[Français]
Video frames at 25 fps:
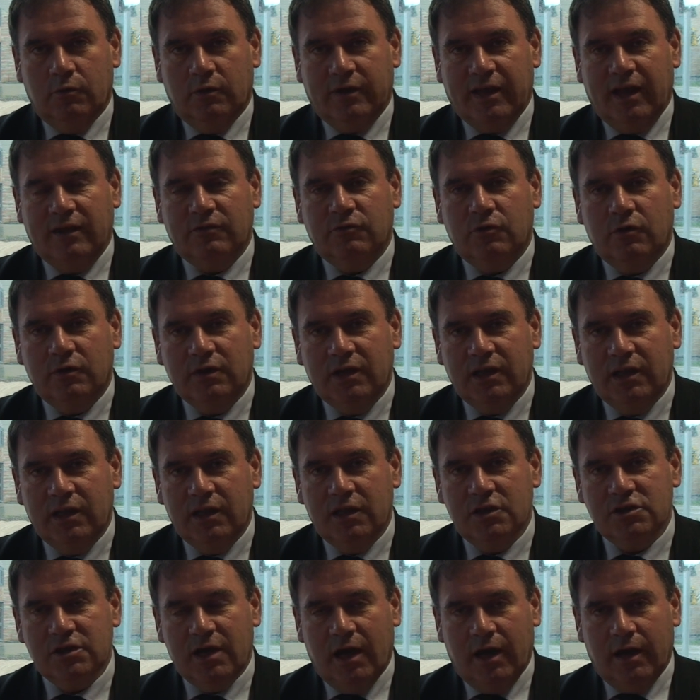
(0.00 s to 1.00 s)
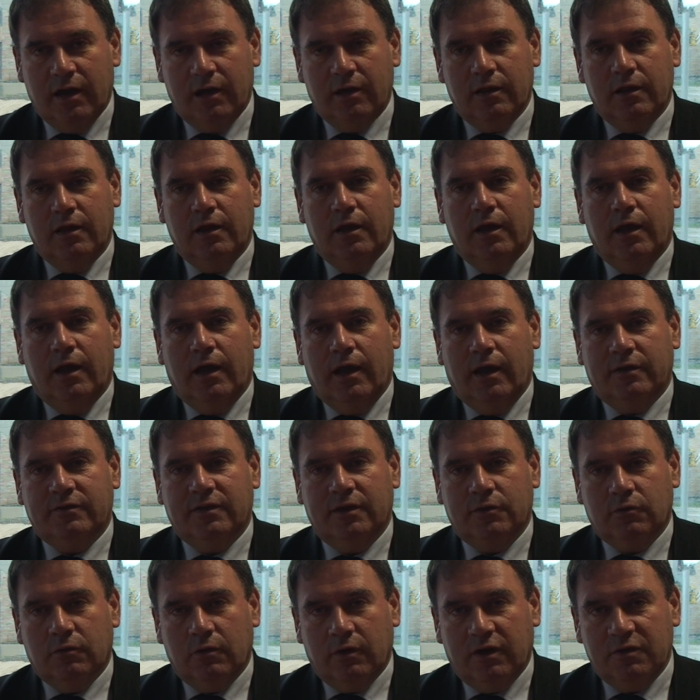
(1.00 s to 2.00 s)
15 ans qu'il est déjà à,
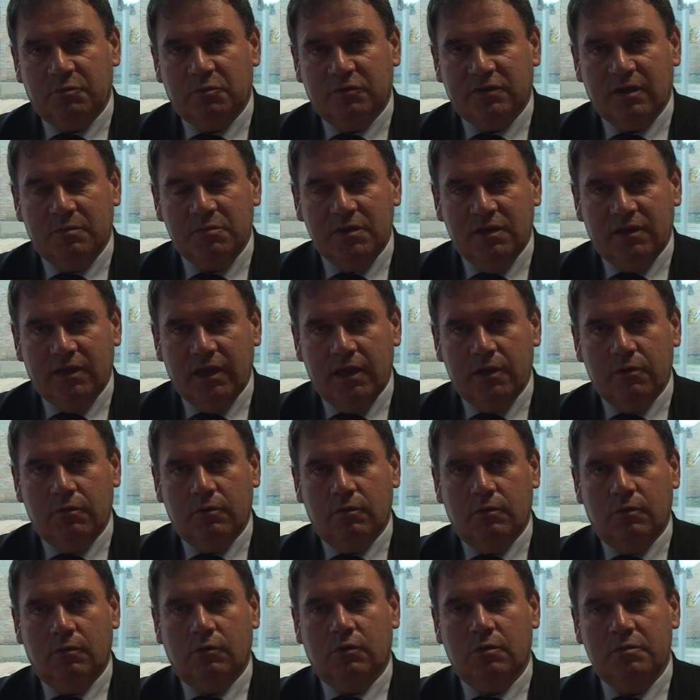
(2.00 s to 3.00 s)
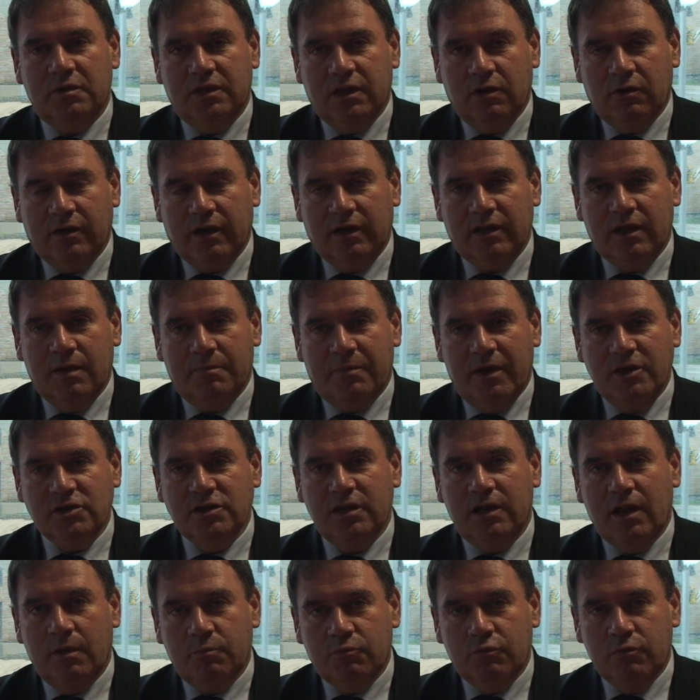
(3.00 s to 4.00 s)
cette responsabilité au, comité local des pêches.
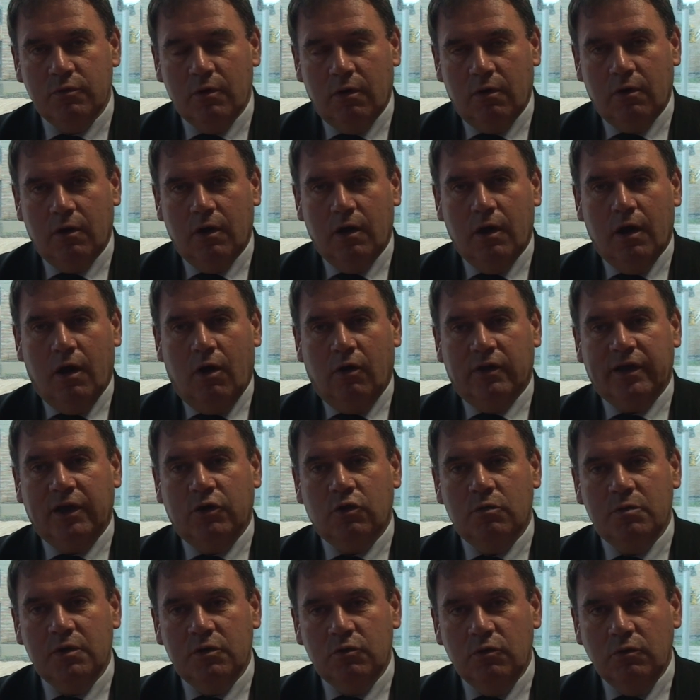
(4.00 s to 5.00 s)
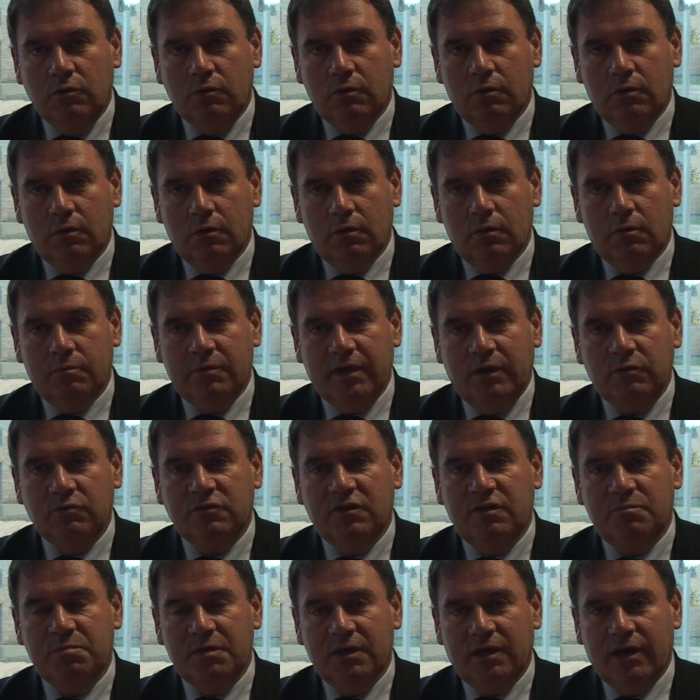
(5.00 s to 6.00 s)
il a pu en, quelques minutes bien nous
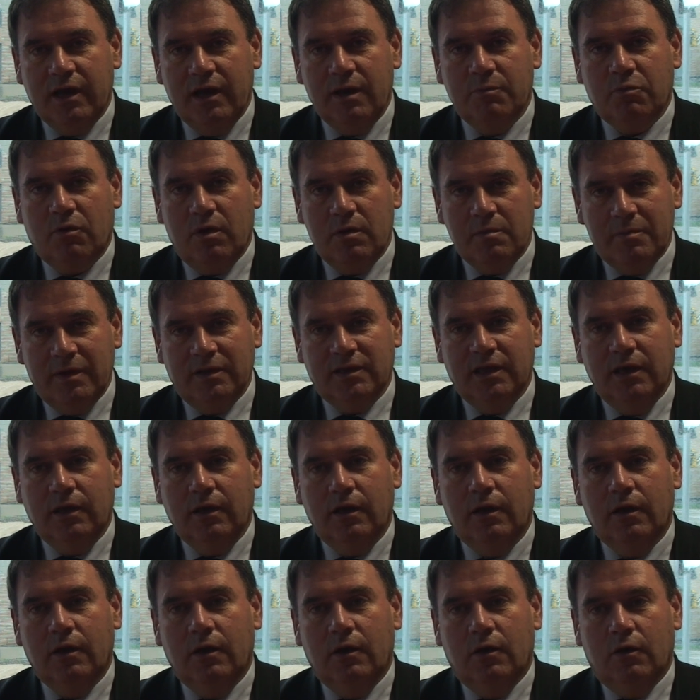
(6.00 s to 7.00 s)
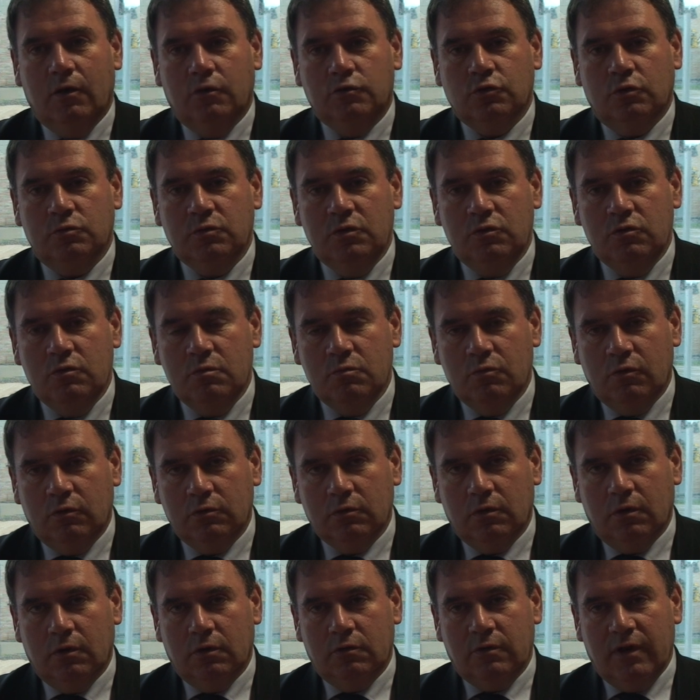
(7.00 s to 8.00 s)
expliquer les problématiques aujourd'hui du
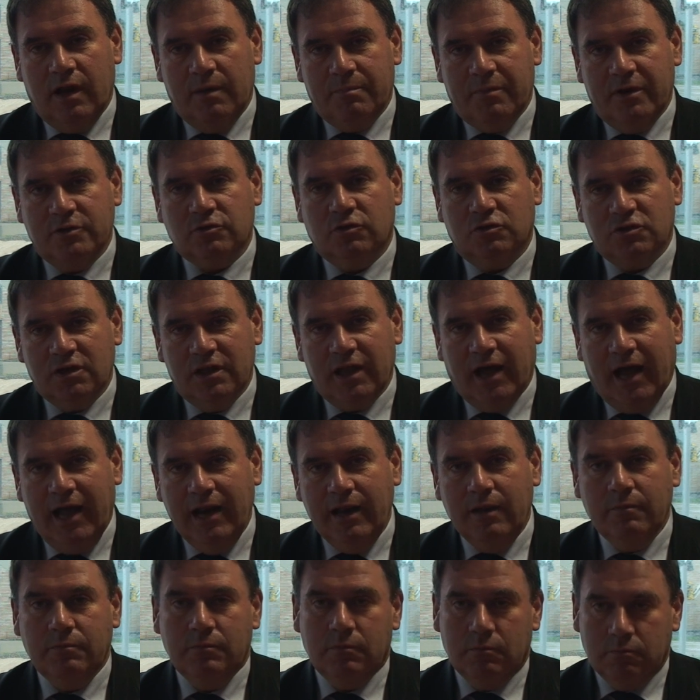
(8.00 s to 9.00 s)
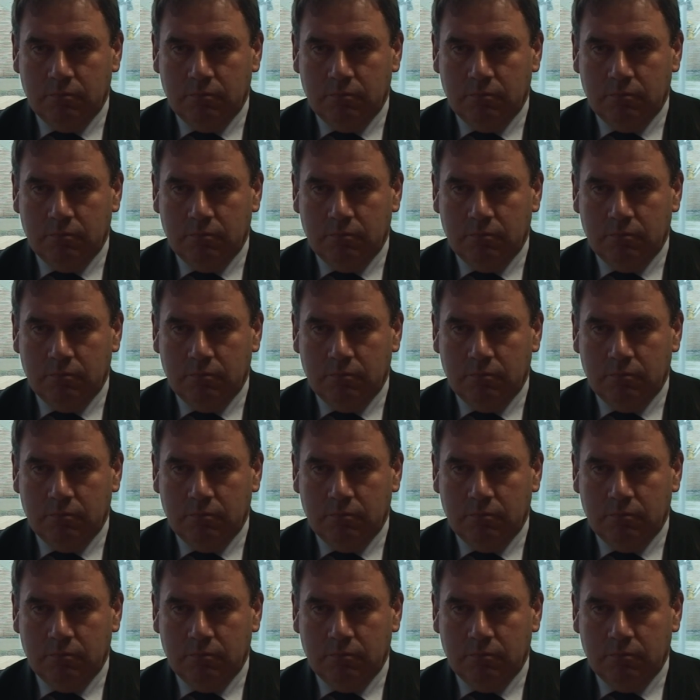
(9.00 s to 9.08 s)
monde de la pêche en général,